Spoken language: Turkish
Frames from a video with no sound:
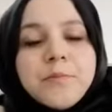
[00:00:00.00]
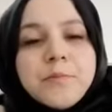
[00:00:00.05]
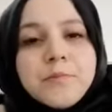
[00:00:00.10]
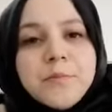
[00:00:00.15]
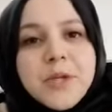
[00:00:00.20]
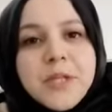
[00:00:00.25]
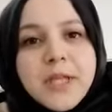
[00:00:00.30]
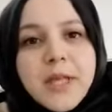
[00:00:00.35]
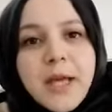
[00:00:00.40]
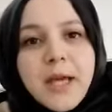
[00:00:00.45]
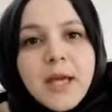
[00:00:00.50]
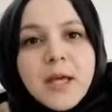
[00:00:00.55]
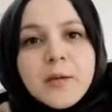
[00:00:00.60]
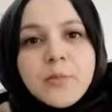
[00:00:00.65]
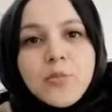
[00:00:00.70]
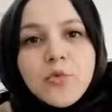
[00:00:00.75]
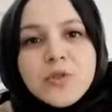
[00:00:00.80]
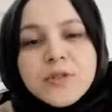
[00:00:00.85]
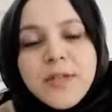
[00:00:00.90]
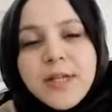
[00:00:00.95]
Bir de
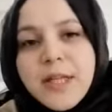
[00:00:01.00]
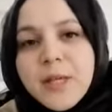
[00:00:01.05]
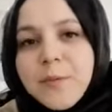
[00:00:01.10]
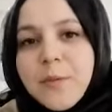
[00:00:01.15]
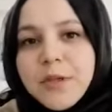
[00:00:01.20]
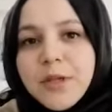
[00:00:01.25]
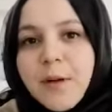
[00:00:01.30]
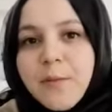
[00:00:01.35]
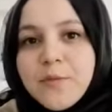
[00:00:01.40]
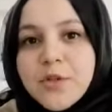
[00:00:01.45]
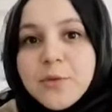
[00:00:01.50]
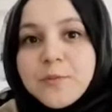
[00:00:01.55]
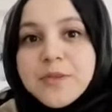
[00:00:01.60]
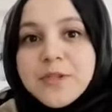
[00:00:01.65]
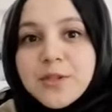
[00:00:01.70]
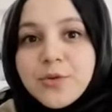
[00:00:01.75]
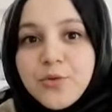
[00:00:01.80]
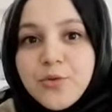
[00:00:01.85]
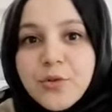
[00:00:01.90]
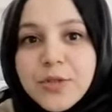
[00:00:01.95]
bu Selikman
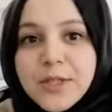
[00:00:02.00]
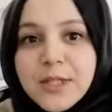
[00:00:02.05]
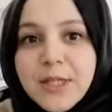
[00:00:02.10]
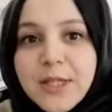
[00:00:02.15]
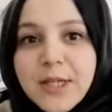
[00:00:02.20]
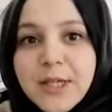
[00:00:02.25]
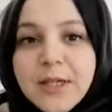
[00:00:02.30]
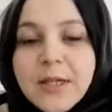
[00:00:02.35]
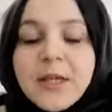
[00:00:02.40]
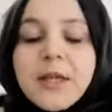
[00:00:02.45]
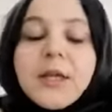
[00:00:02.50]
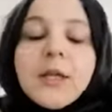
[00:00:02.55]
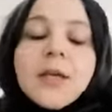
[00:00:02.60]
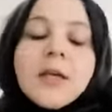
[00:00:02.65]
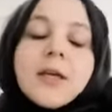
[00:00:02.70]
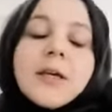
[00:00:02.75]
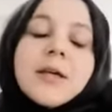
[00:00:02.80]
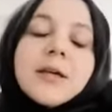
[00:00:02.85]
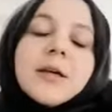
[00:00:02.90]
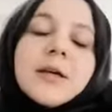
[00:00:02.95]
amcamız diyor ki
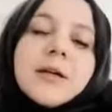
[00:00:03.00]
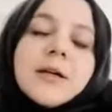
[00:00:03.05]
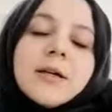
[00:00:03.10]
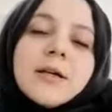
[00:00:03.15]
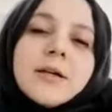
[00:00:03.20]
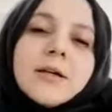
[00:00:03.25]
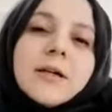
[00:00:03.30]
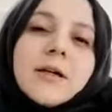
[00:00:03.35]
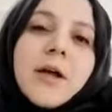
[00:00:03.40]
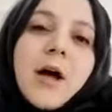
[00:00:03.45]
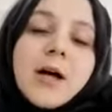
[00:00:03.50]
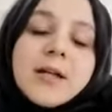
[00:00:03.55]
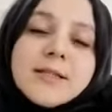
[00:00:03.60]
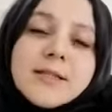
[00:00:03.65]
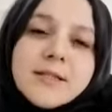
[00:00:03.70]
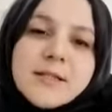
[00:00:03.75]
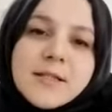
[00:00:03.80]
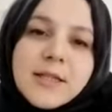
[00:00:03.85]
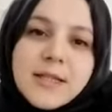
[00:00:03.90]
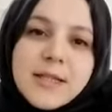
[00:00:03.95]

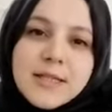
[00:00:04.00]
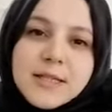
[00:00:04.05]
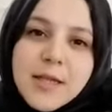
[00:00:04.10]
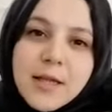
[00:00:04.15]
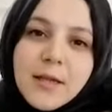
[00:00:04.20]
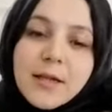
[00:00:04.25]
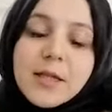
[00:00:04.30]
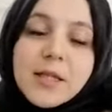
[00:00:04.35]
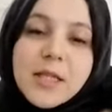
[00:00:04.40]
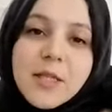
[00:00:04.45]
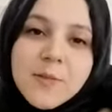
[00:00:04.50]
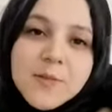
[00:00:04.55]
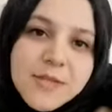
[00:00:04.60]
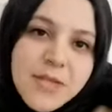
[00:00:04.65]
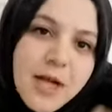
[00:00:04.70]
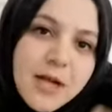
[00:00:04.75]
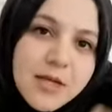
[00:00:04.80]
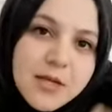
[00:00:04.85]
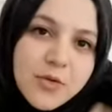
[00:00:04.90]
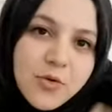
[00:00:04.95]
aslında insanlar
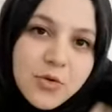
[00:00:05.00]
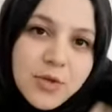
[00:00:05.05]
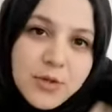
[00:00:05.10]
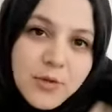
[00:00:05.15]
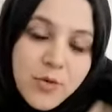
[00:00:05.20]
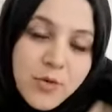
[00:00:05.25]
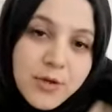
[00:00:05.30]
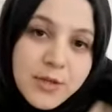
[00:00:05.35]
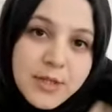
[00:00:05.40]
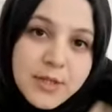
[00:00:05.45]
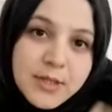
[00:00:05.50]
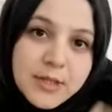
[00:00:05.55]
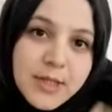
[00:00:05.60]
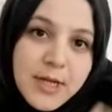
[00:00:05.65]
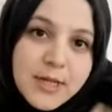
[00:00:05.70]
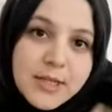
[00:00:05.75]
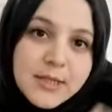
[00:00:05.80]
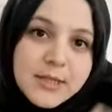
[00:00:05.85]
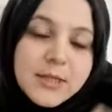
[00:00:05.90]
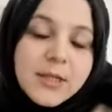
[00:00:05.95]
iyimserliği de
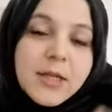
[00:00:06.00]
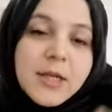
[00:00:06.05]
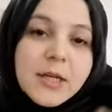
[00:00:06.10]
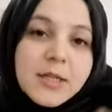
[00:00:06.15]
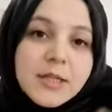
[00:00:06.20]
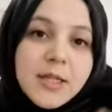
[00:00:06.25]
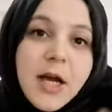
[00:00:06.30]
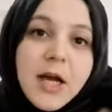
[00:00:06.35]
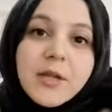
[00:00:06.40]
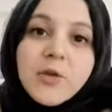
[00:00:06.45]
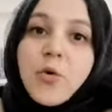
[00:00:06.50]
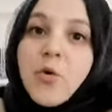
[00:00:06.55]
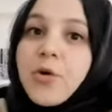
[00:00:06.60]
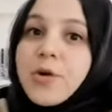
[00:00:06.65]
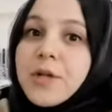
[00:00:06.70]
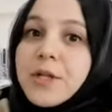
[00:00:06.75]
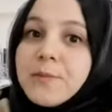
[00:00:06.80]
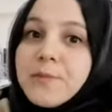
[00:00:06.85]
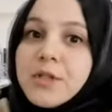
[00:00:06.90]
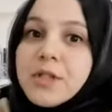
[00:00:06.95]
öğrenirler. Yani
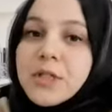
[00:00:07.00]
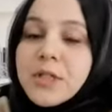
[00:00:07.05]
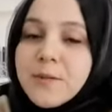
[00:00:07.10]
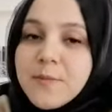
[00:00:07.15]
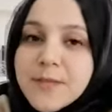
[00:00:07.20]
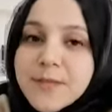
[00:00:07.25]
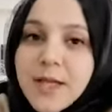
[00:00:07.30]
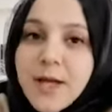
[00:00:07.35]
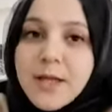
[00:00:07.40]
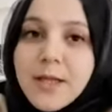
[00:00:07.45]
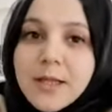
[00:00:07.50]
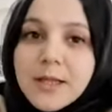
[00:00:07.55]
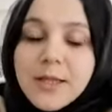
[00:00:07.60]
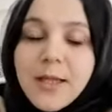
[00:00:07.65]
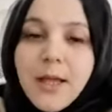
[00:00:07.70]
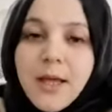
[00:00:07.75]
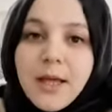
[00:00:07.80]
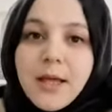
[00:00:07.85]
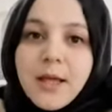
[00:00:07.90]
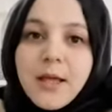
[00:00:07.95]
öğrenilmiş iyimserlik
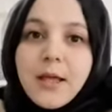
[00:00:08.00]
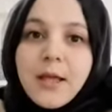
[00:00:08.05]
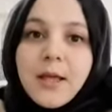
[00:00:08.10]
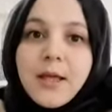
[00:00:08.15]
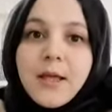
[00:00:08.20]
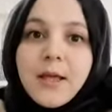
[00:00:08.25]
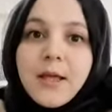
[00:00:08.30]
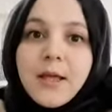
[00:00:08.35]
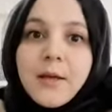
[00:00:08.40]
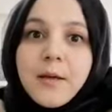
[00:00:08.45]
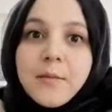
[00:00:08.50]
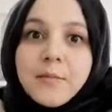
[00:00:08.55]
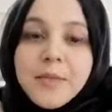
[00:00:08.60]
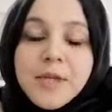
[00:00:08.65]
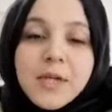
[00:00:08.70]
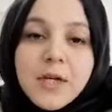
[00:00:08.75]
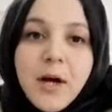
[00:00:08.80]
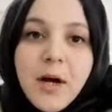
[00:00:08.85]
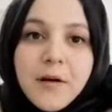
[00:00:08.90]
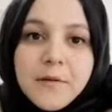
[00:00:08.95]
de
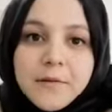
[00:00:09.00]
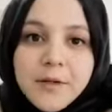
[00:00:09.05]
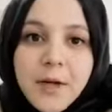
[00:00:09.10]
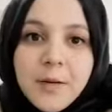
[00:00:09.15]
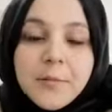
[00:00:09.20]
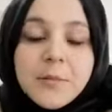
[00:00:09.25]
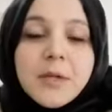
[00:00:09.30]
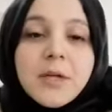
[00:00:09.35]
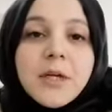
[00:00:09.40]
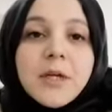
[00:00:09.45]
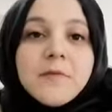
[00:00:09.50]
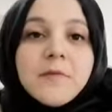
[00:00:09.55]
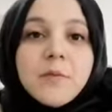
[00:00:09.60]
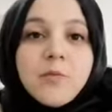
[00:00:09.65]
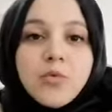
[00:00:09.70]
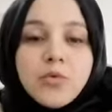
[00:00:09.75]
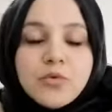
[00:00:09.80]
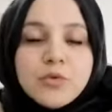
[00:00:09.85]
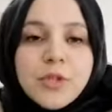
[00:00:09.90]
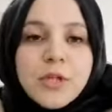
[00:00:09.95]
bir kavram.
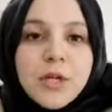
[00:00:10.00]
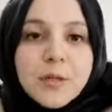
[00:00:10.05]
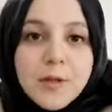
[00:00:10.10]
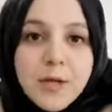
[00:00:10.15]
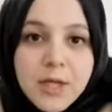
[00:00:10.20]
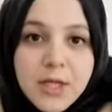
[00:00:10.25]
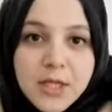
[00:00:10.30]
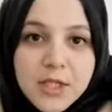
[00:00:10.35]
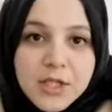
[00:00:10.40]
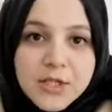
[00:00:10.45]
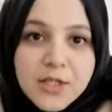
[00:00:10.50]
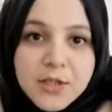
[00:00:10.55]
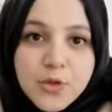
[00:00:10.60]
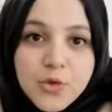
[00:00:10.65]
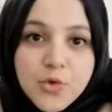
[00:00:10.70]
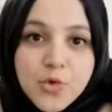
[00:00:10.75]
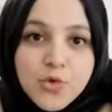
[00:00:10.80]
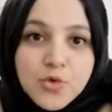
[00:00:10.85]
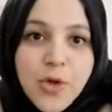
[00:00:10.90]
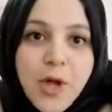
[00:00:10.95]
Ve bunun e, içinde de
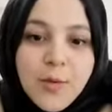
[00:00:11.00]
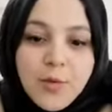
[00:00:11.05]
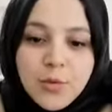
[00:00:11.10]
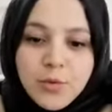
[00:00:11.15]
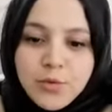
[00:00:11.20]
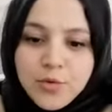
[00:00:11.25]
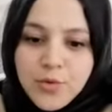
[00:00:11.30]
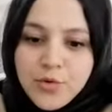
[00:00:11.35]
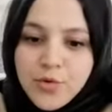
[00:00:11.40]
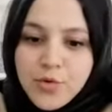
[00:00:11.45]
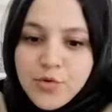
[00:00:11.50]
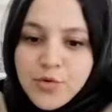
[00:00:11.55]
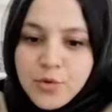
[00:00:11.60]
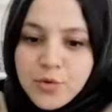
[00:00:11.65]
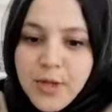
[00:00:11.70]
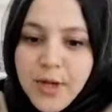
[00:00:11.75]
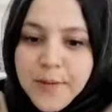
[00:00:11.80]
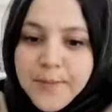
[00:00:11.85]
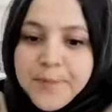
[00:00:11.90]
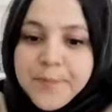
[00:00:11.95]
şunlar bulunuyor
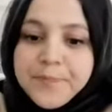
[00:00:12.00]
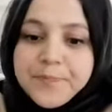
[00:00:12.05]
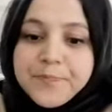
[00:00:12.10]
çocuklar.